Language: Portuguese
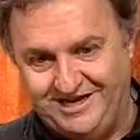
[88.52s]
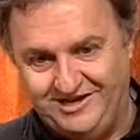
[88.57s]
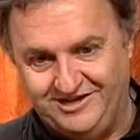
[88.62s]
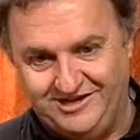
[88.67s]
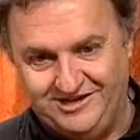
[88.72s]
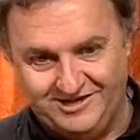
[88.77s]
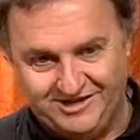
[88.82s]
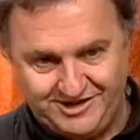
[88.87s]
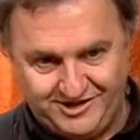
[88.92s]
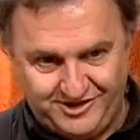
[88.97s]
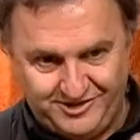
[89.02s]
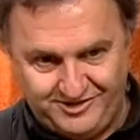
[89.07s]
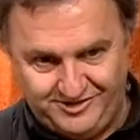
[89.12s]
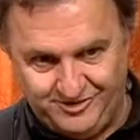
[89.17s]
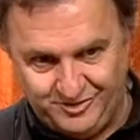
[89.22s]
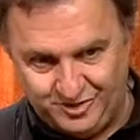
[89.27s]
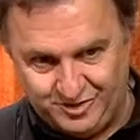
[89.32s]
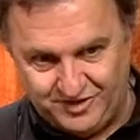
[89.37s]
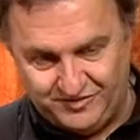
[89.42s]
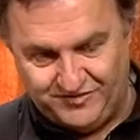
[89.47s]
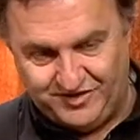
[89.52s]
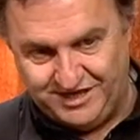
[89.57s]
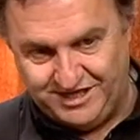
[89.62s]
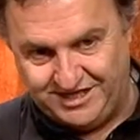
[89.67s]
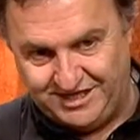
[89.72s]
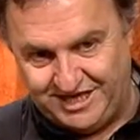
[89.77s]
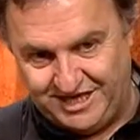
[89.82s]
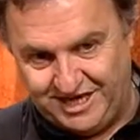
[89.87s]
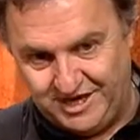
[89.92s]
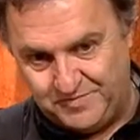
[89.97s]
até que eu tive a
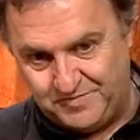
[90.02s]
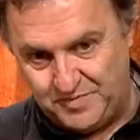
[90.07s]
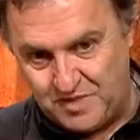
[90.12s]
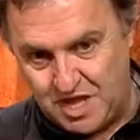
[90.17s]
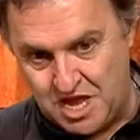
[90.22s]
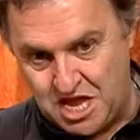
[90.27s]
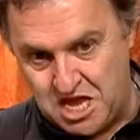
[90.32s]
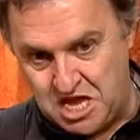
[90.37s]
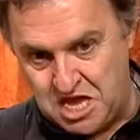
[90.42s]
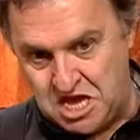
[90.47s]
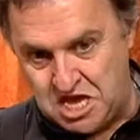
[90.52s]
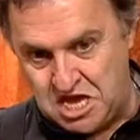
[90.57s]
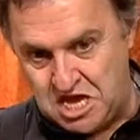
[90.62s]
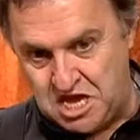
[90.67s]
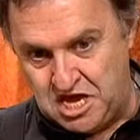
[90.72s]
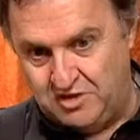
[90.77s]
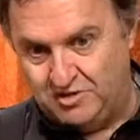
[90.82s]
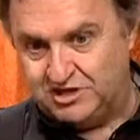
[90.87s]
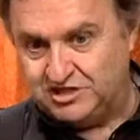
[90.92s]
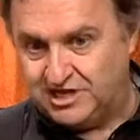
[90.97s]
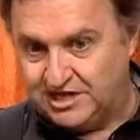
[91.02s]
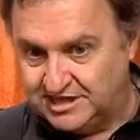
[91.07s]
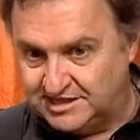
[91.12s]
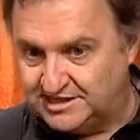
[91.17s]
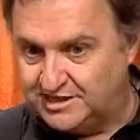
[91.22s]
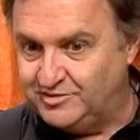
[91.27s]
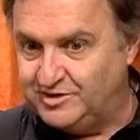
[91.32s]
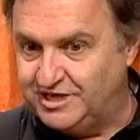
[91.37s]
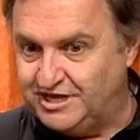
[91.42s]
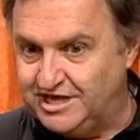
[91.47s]
ideia. Eu acho que elas
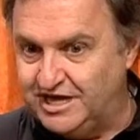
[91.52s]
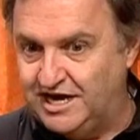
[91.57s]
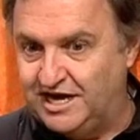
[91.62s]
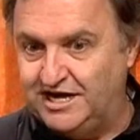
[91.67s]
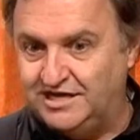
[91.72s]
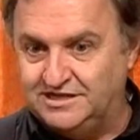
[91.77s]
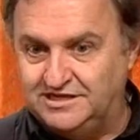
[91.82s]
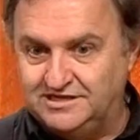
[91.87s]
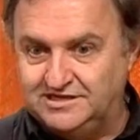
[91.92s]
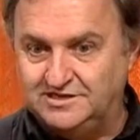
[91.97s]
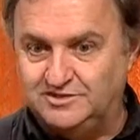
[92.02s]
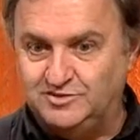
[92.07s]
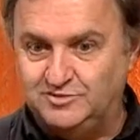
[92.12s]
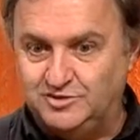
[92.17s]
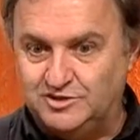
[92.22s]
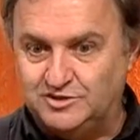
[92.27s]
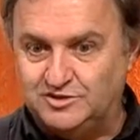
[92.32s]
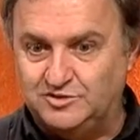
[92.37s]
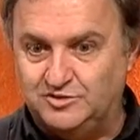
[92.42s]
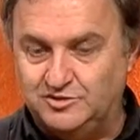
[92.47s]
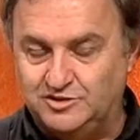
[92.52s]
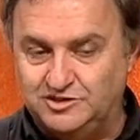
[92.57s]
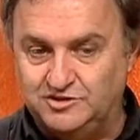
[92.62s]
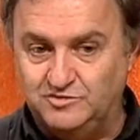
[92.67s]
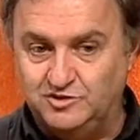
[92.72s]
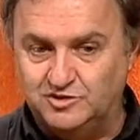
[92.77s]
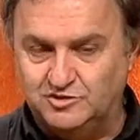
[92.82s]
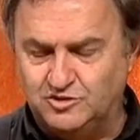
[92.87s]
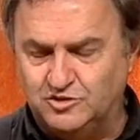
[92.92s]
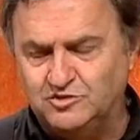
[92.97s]
são ligadas as duas
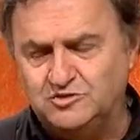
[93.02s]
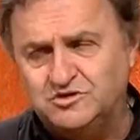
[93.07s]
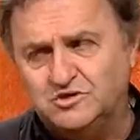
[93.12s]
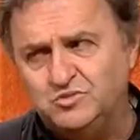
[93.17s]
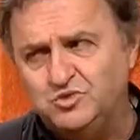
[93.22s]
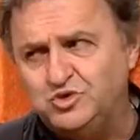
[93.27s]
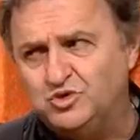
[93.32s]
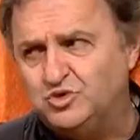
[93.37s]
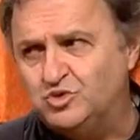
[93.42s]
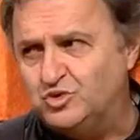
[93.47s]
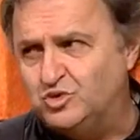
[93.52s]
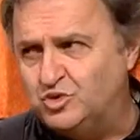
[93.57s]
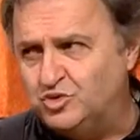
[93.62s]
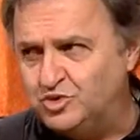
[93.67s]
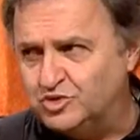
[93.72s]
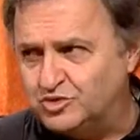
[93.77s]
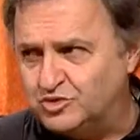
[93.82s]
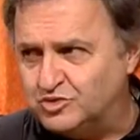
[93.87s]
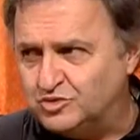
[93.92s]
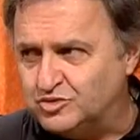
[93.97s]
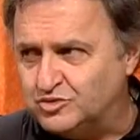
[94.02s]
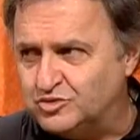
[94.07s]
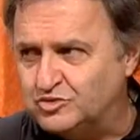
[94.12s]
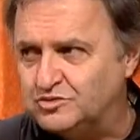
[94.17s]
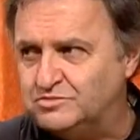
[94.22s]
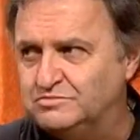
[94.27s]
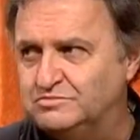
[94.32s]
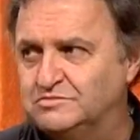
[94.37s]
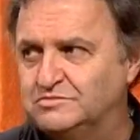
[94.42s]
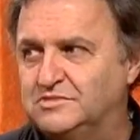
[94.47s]
coisas. Meus hum. contos são muito
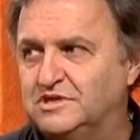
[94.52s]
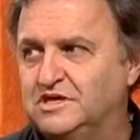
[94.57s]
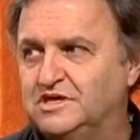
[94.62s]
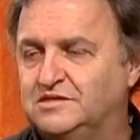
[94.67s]
curtos, hum.